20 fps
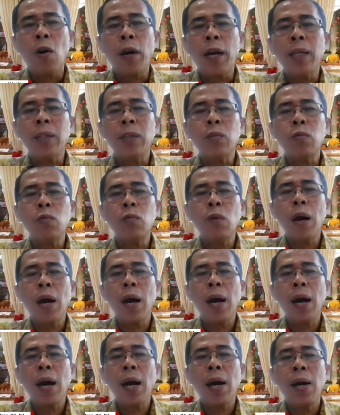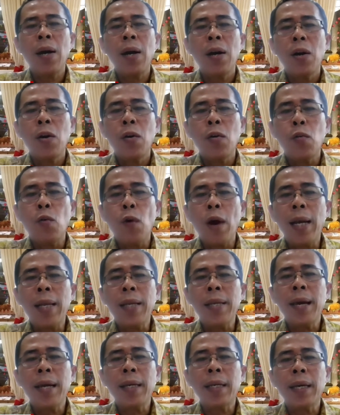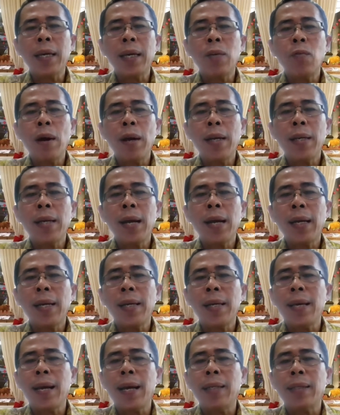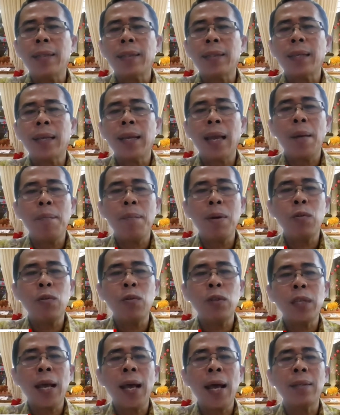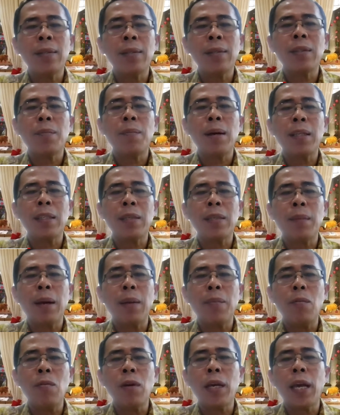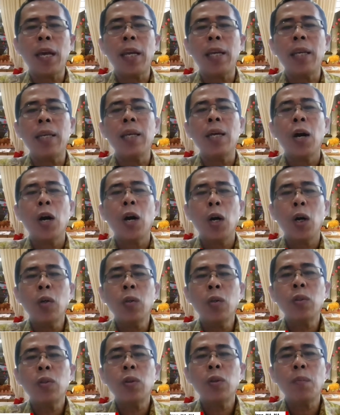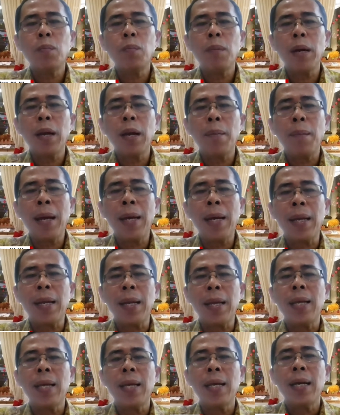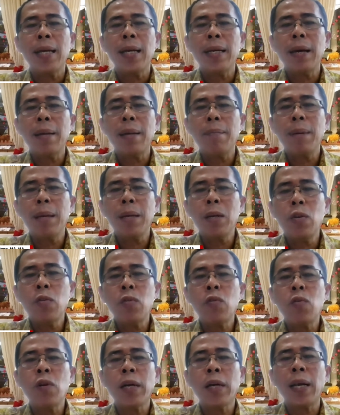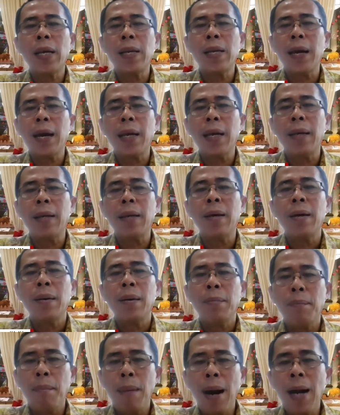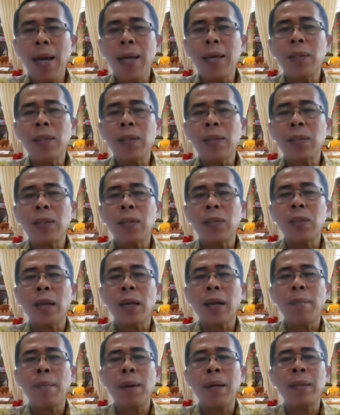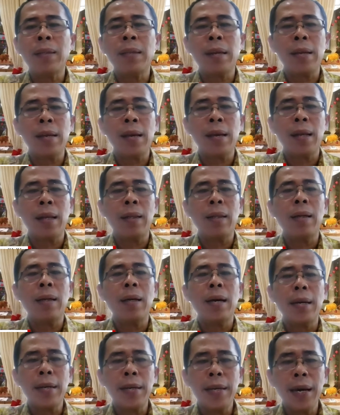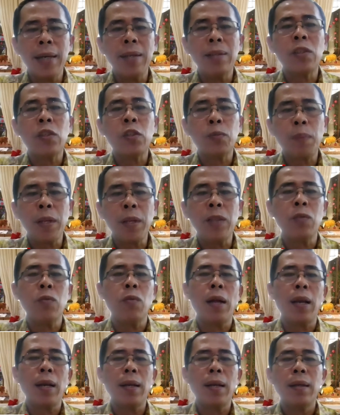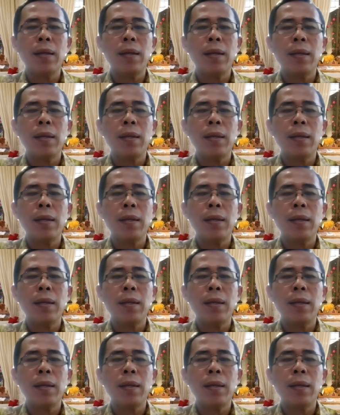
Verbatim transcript: Orang tua, wali dan keluarga kalian telah berusaha semaksimal mungkin untuk menemani dan mendukung kalian baik secara material dan spiritual.